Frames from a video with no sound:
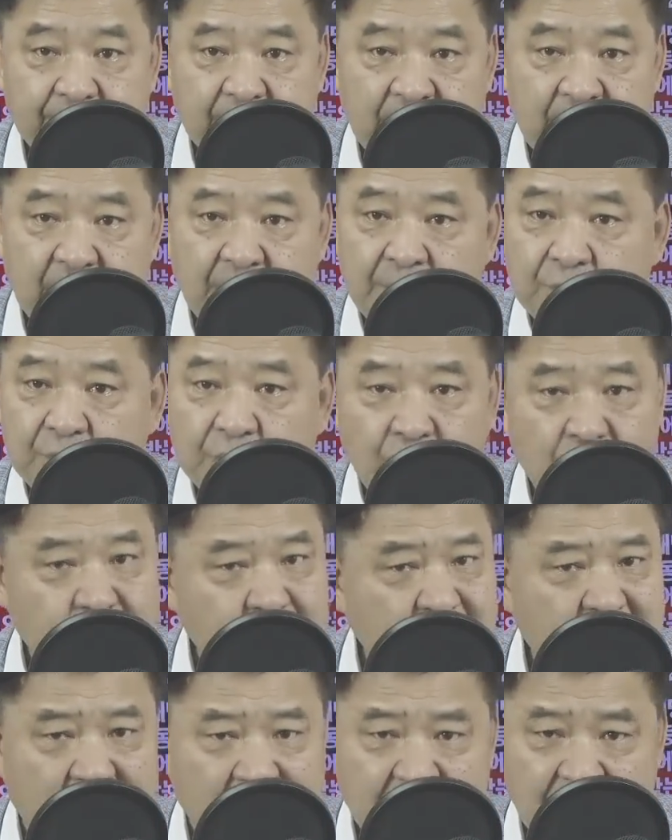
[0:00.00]
이거 뭐
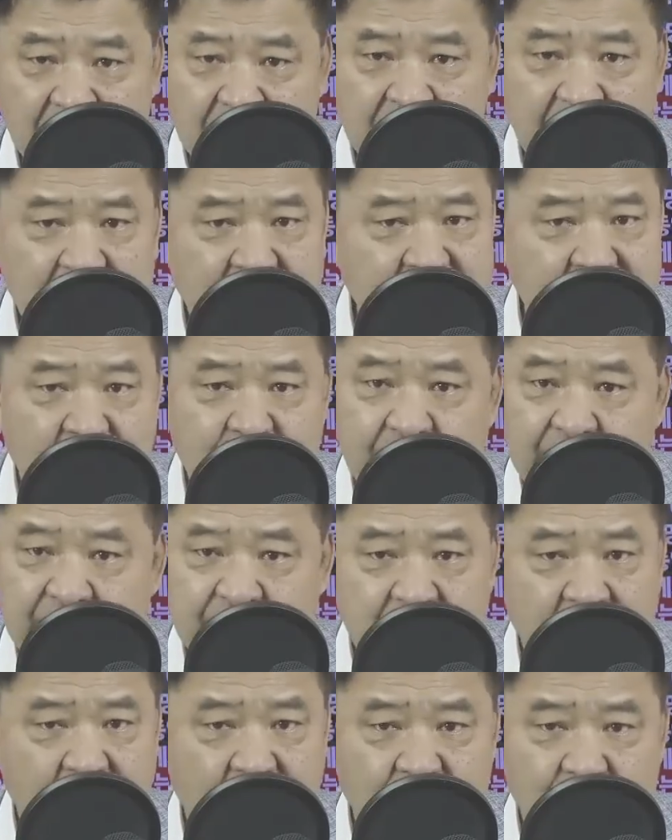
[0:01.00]
도저히 안 되겠다. 이재명 이
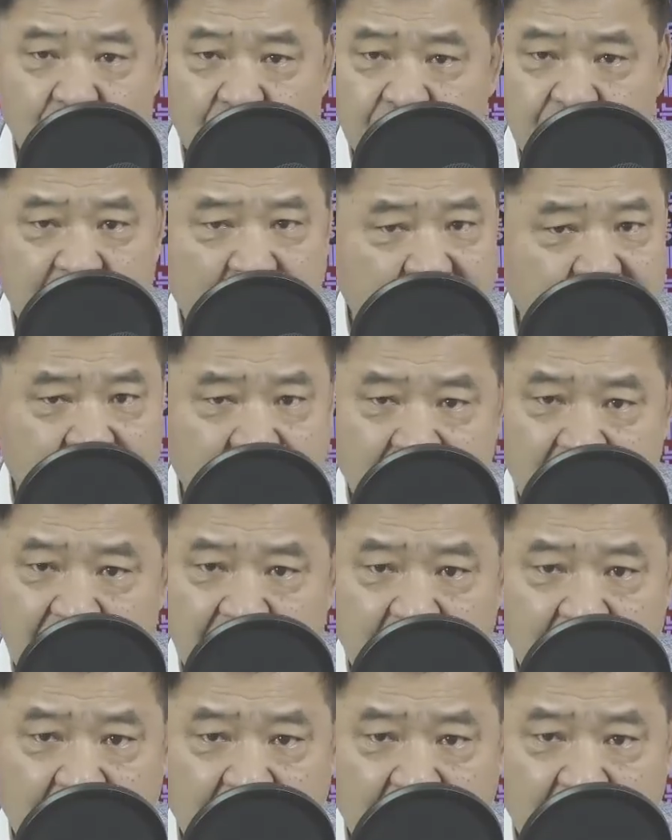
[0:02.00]
사람은 도저히 안
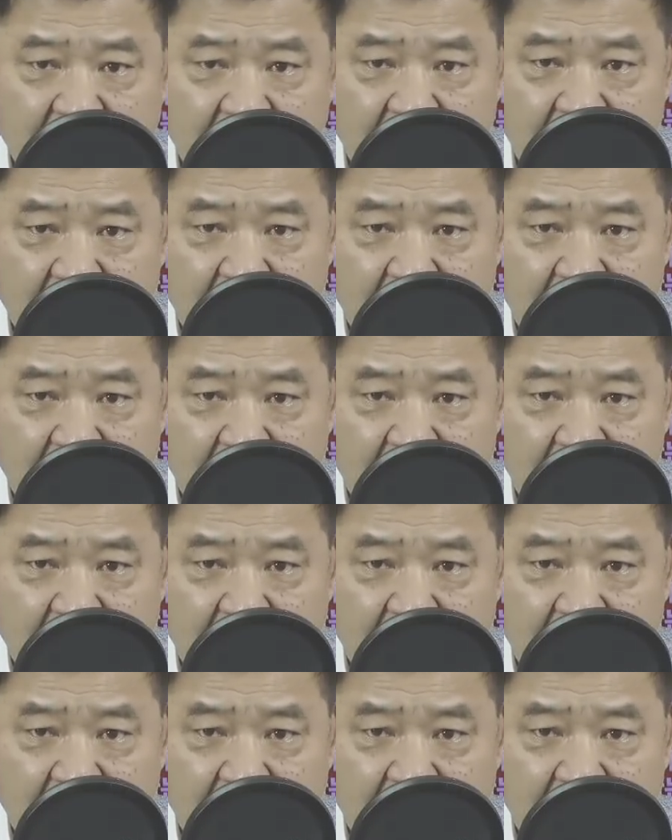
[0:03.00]
되겠다.